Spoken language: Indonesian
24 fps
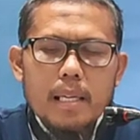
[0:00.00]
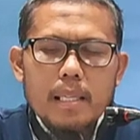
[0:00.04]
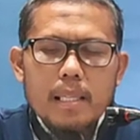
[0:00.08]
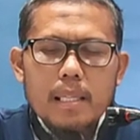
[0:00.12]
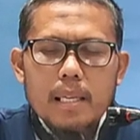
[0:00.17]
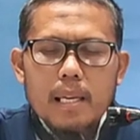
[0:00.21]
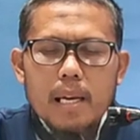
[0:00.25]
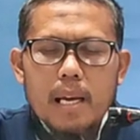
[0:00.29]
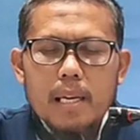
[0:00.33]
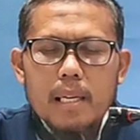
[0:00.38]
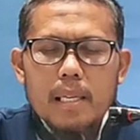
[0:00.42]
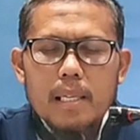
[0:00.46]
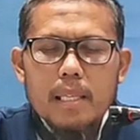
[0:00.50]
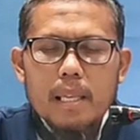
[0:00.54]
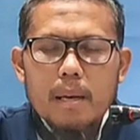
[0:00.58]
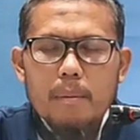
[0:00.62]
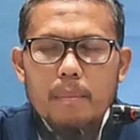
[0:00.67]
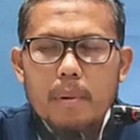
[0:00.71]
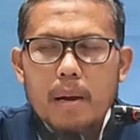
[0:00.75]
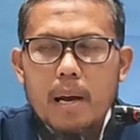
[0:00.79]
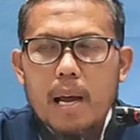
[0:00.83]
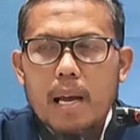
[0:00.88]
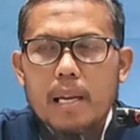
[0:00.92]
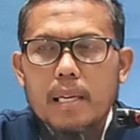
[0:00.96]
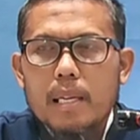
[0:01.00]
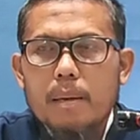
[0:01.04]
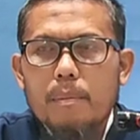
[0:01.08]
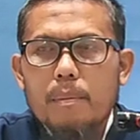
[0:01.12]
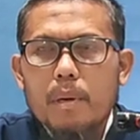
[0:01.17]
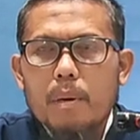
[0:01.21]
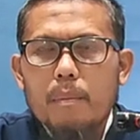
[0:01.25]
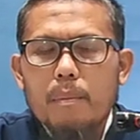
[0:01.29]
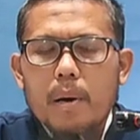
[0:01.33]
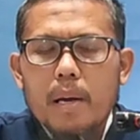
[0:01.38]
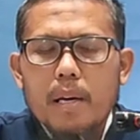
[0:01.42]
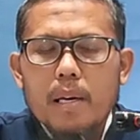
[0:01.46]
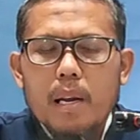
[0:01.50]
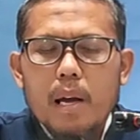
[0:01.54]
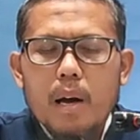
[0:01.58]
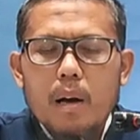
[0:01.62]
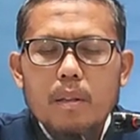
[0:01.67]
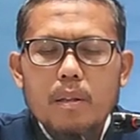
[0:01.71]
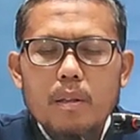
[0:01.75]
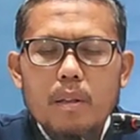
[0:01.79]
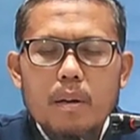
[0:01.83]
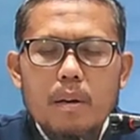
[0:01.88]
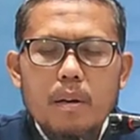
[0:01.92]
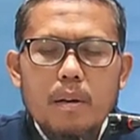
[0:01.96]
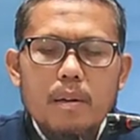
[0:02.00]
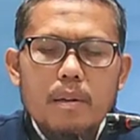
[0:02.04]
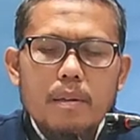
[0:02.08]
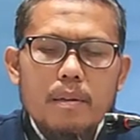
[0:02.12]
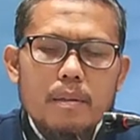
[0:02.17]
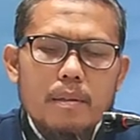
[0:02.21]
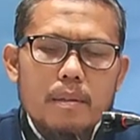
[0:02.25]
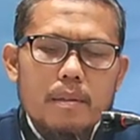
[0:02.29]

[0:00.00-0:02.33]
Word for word: ketika kita menghadap kepada Allah?